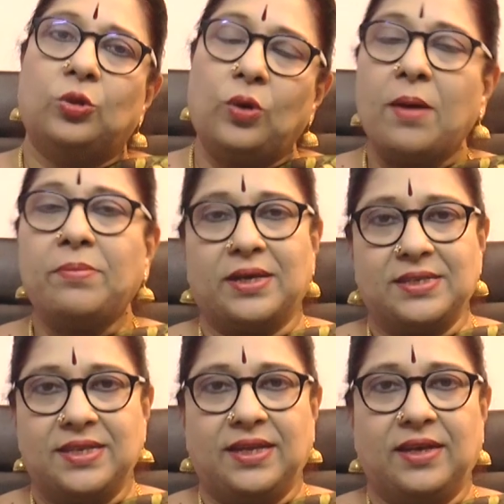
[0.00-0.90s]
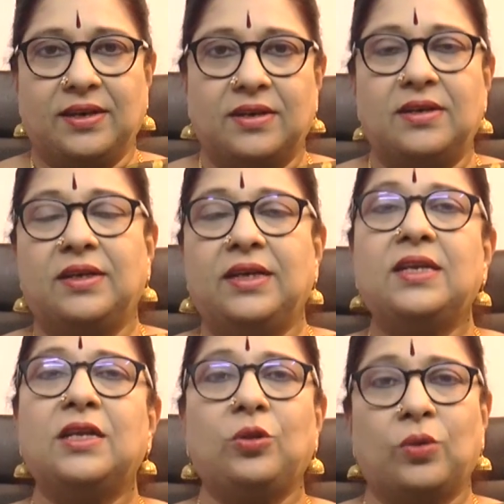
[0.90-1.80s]
துலாம் ராசி நேர்கள்
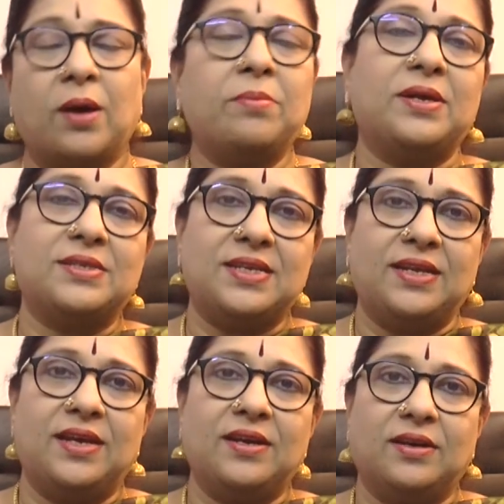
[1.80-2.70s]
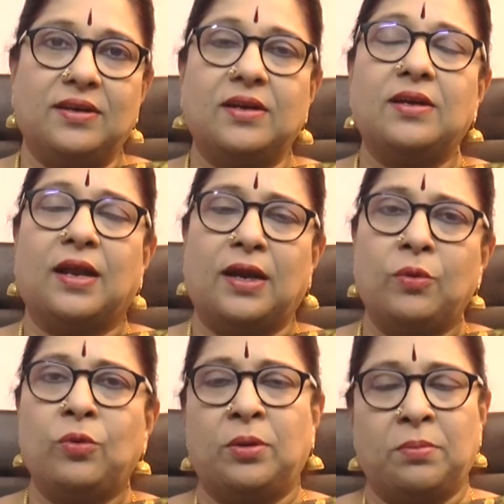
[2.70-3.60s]
இன்று துலாம் ராசி நேர்களுக்கு
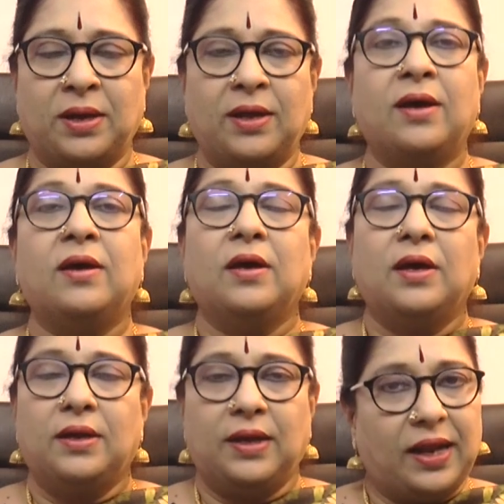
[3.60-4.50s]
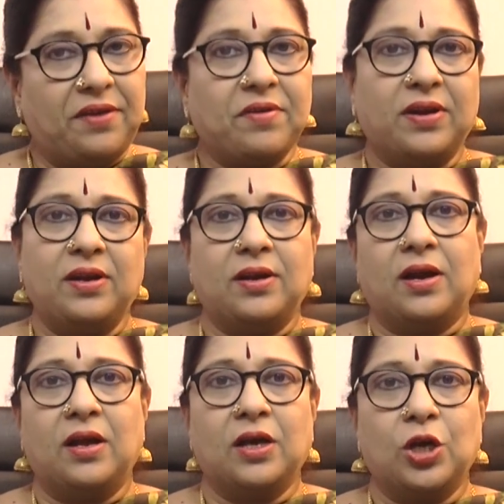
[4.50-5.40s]
நல்ல ஒரு மன நிறைவான
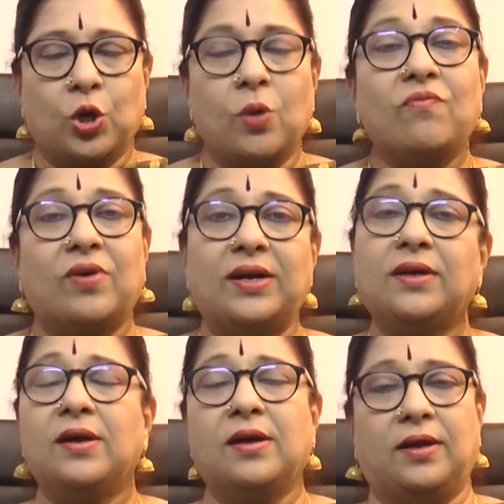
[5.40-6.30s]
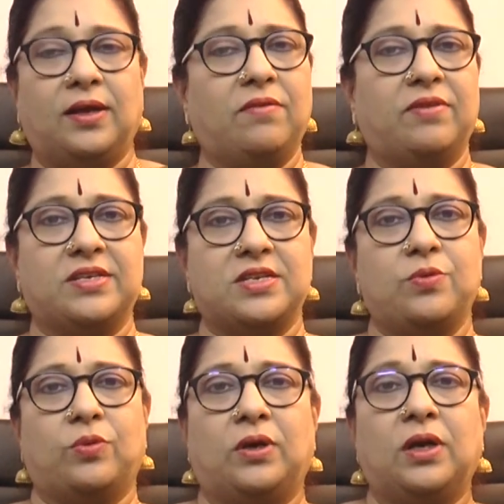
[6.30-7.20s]
நாளாக இருக்கும் வழக்குகளில் வெற்றி
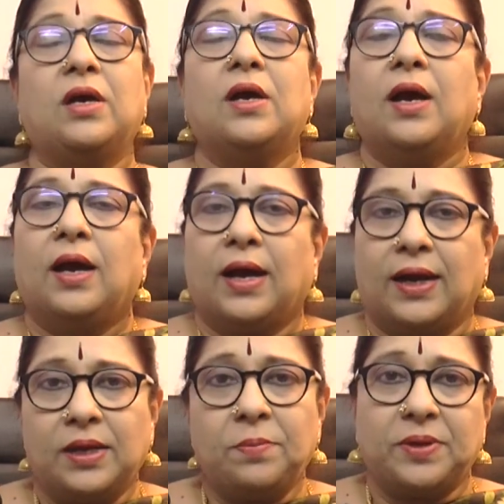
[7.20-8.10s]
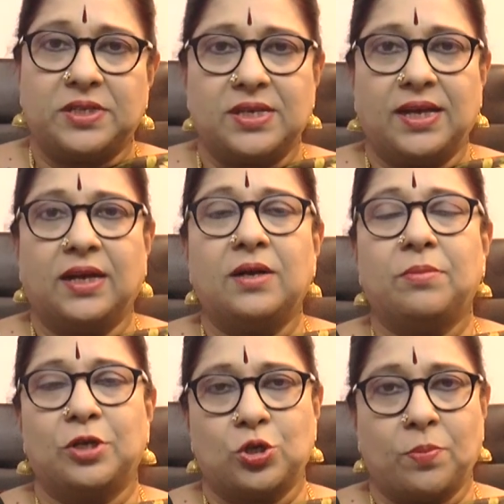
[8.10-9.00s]
உண்டு கடன் பிரச்சனைகள்
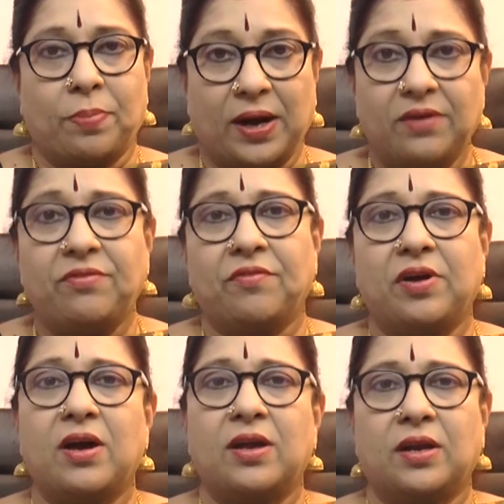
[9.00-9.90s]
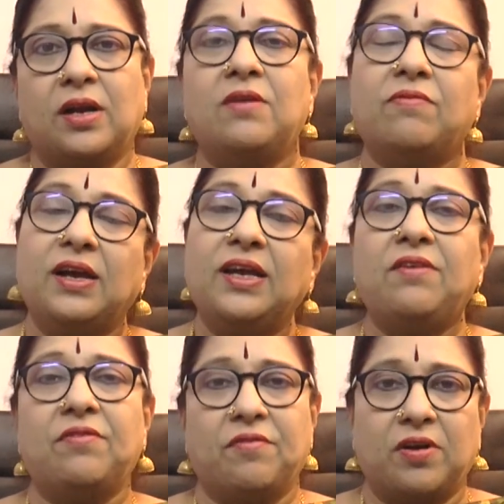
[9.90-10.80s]
மற்றும் பண விவகாரங்கள்
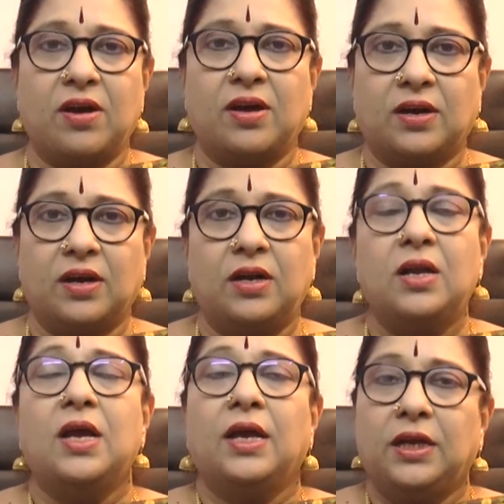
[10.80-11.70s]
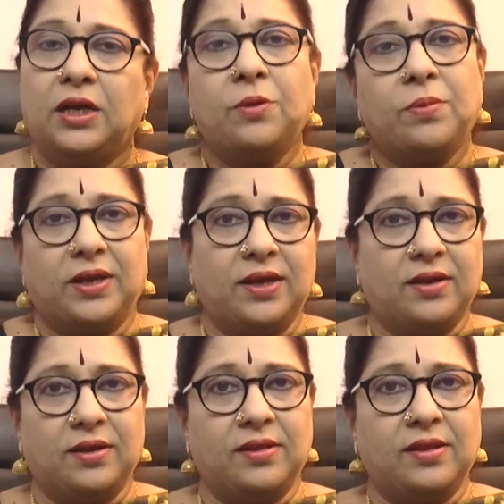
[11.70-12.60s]
வங்கி விவகாரங்கள்
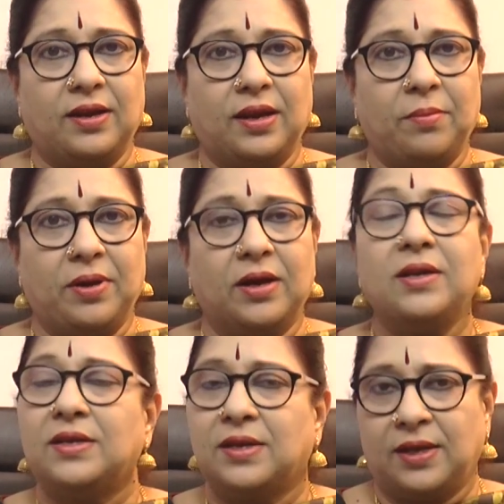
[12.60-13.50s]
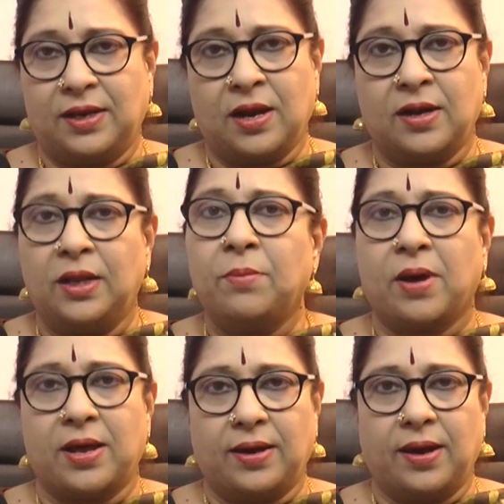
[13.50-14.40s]
இழுபறியில் இருந்த நிலைமைகள் இன்றைய நாளில்
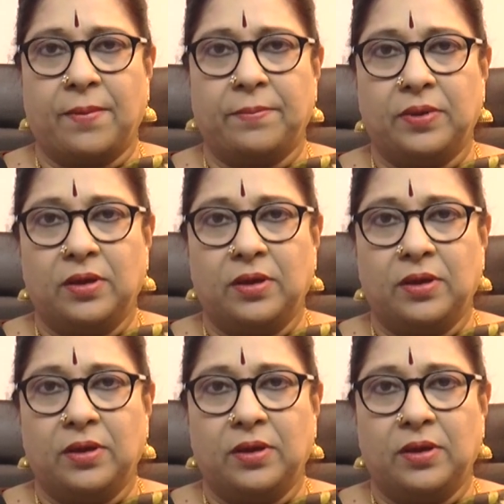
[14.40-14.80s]
மாறலாம்